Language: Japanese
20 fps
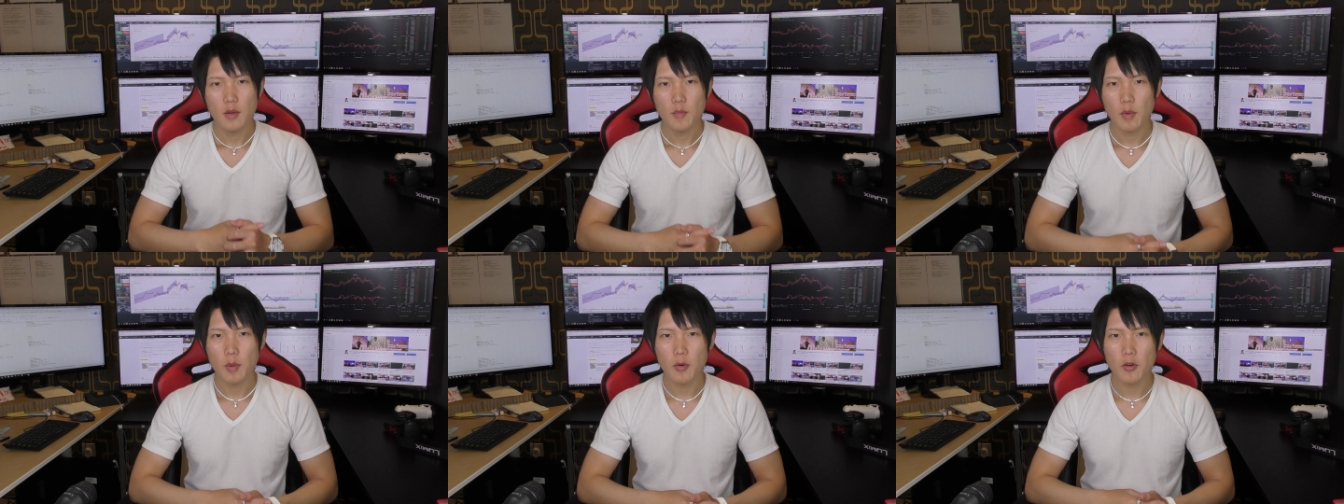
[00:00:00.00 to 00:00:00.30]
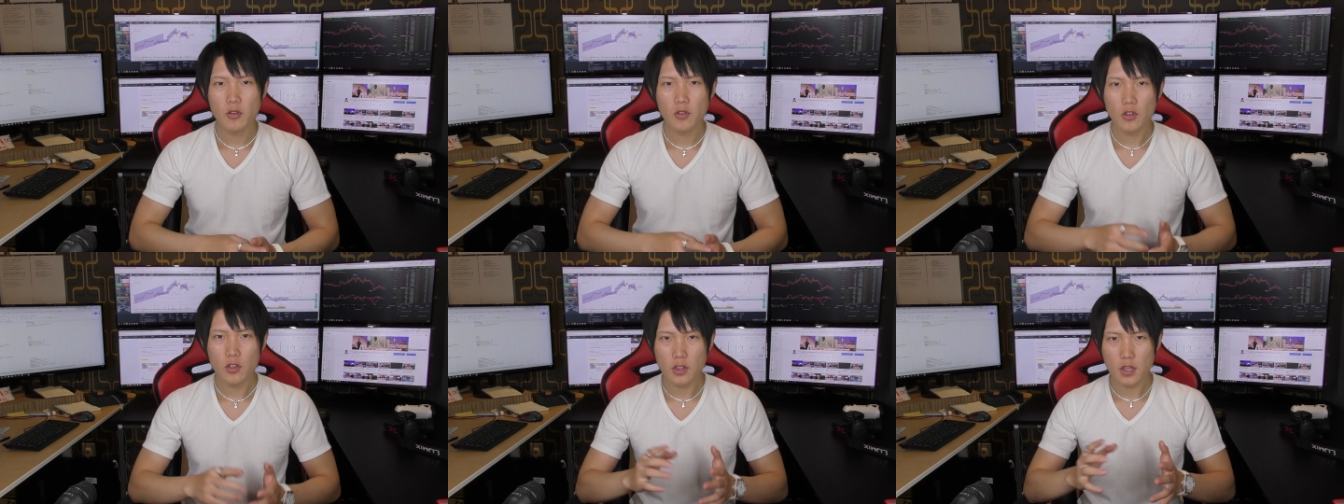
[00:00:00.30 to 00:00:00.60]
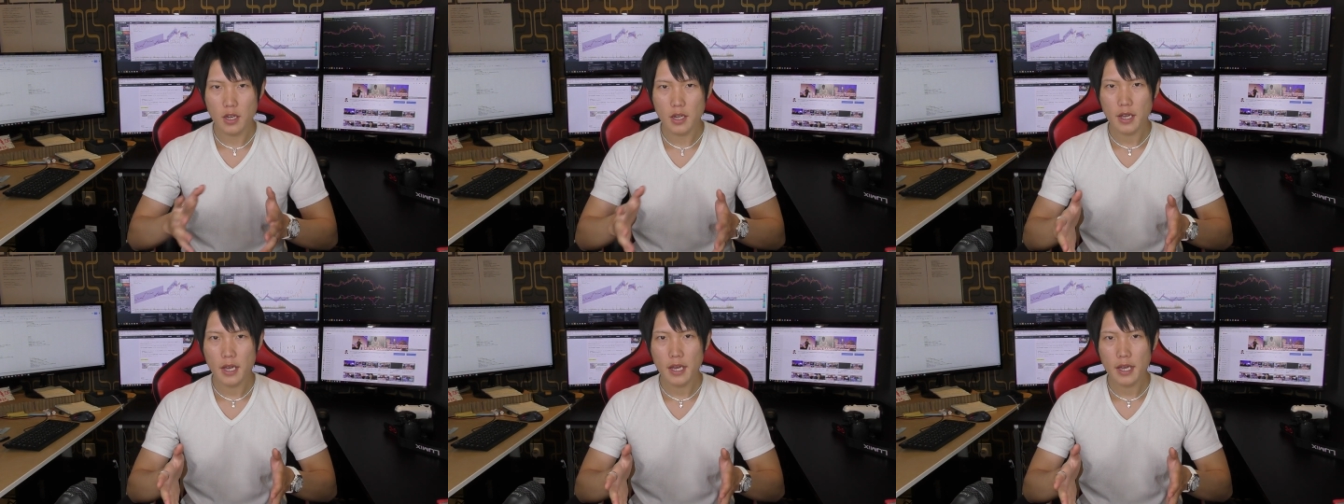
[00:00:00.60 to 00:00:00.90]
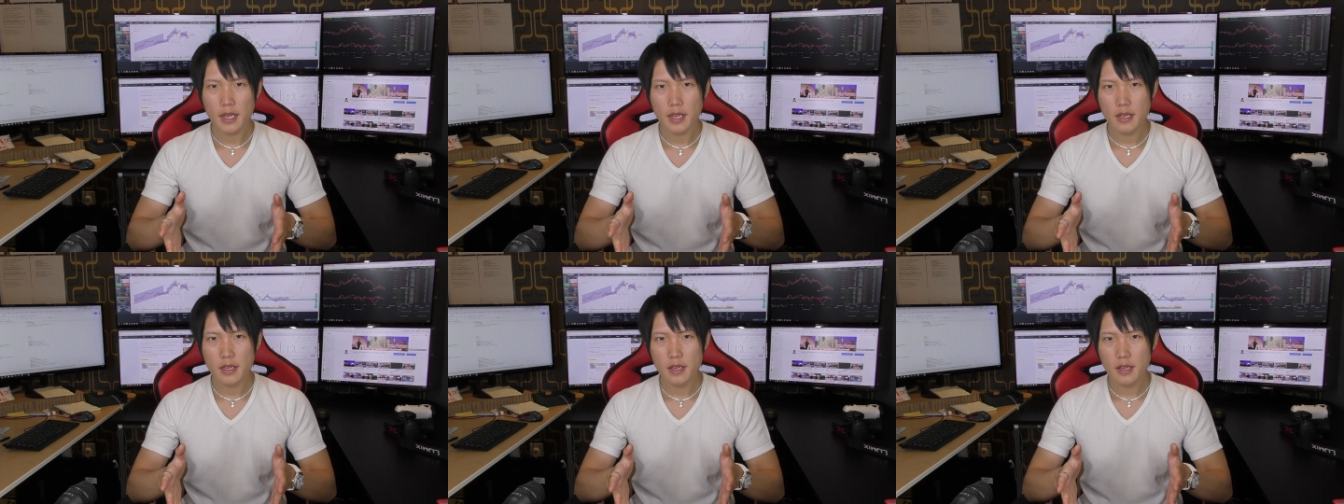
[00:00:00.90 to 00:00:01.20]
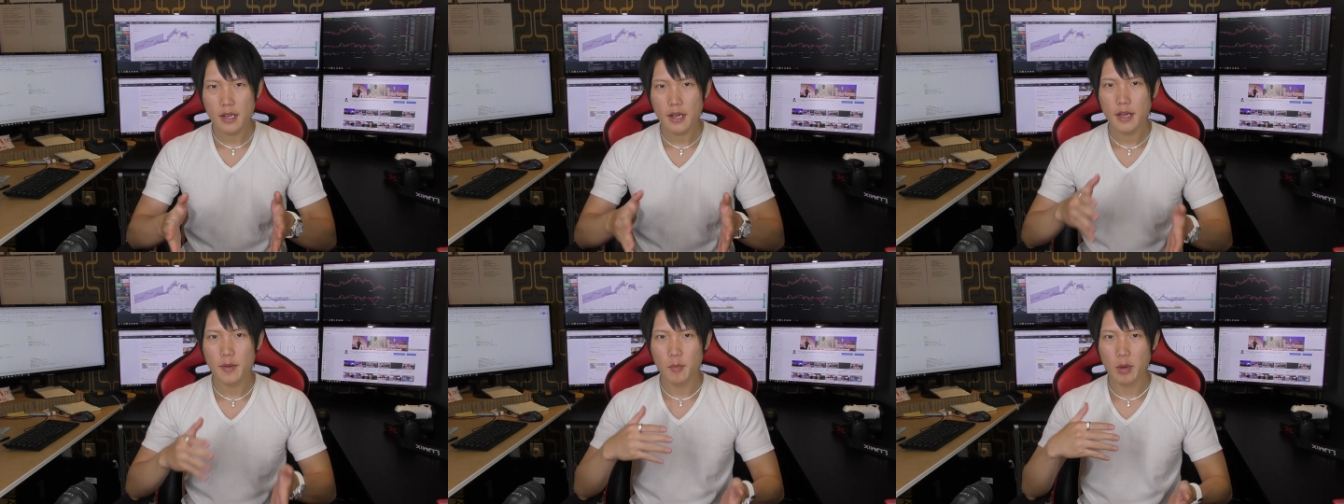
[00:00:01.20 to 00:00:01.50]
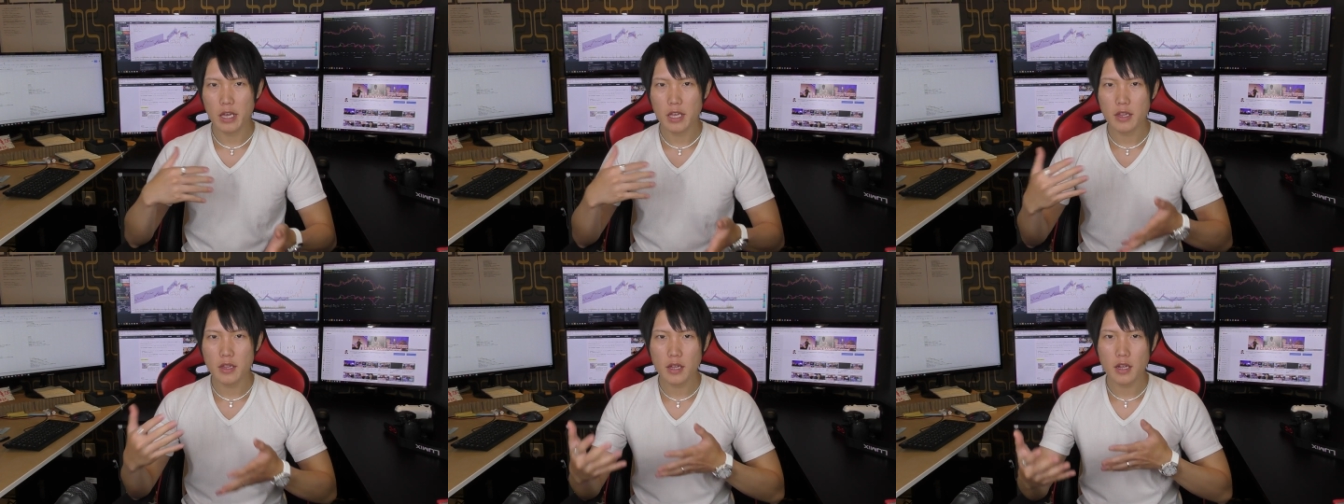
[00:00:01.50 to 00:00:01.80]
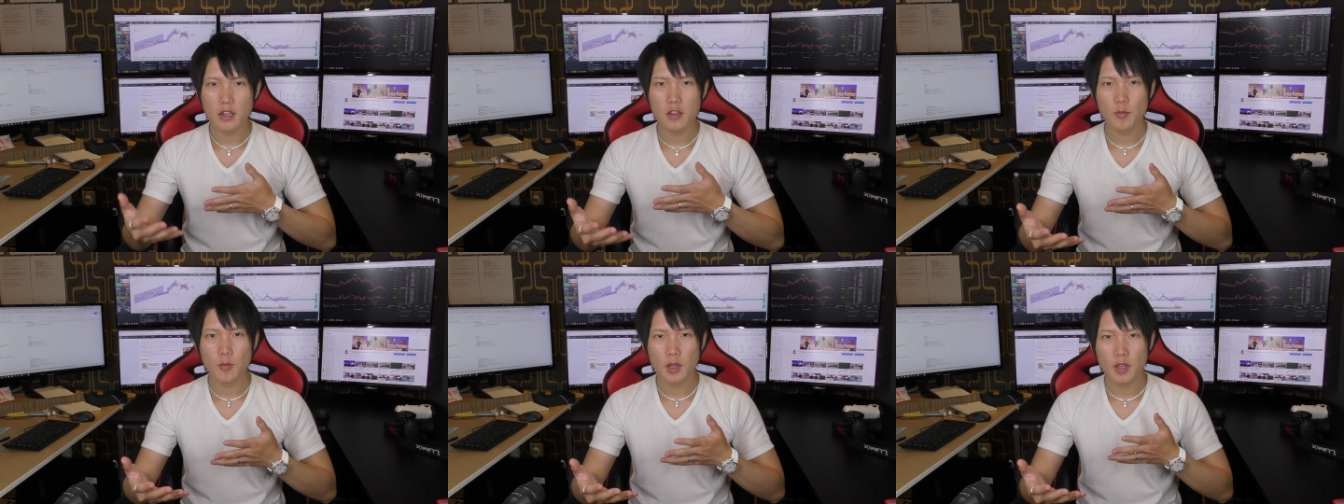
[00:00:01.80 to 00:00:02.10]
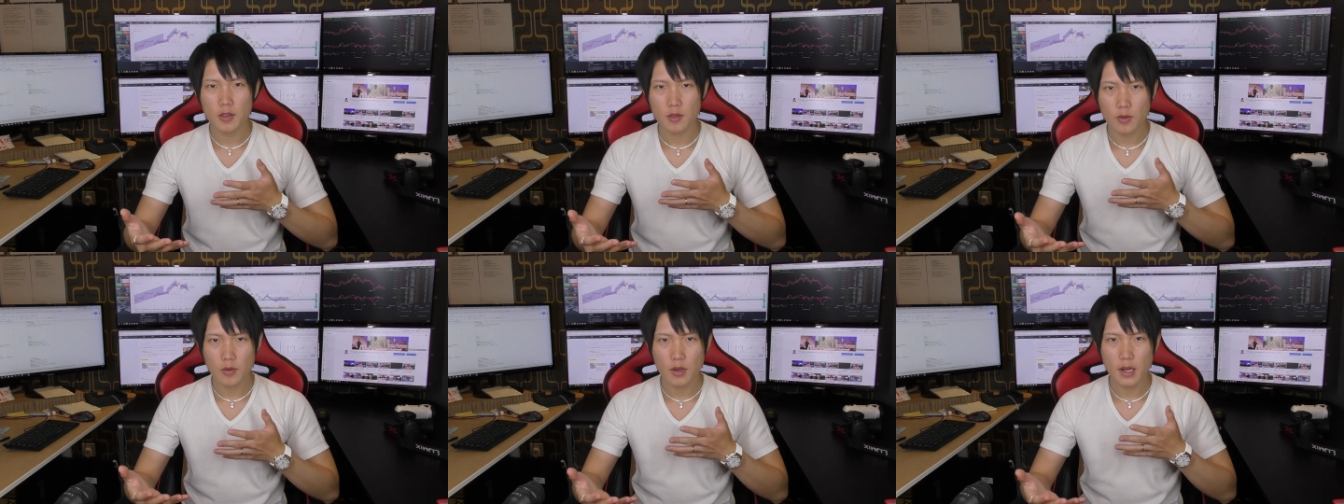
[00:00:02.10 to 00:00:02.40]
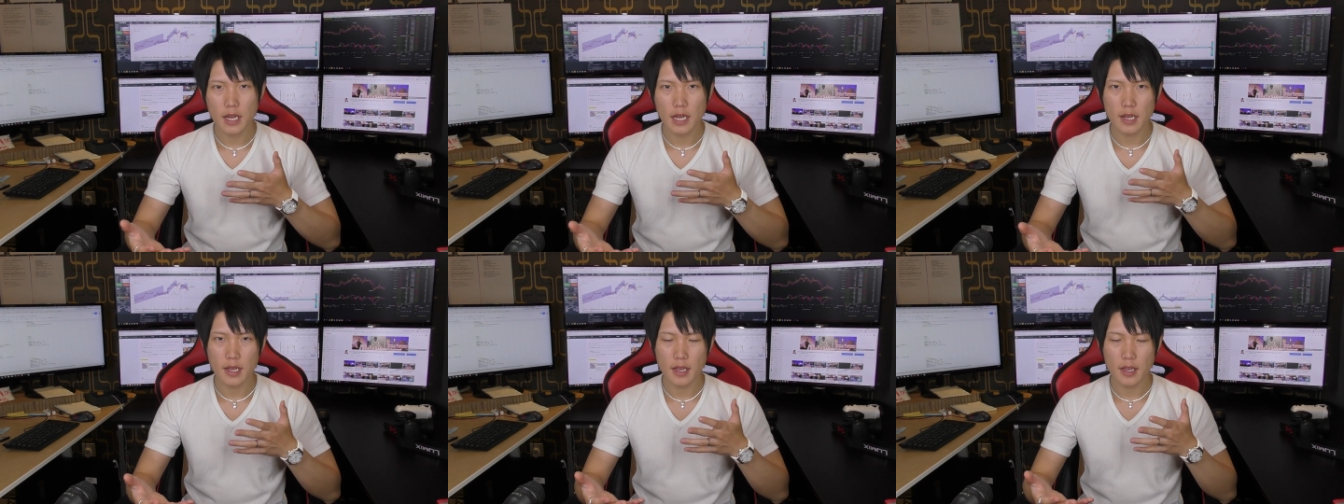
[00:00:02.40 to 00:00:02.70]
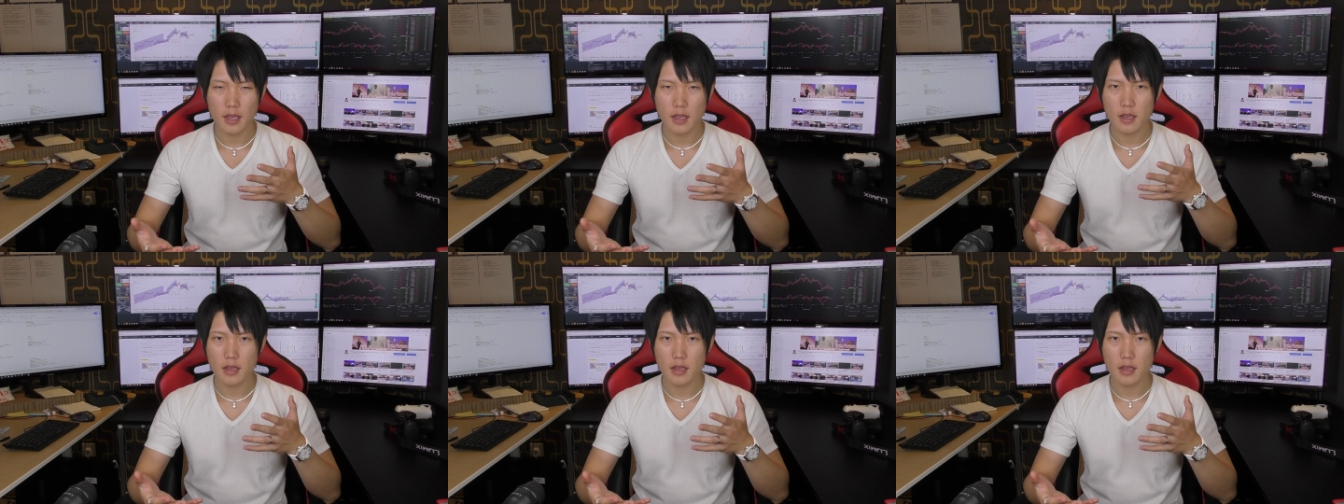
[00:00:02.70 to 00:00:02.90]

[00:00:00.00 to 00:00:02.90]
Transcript: 僕の知り合いが、インターネットビジネスとか、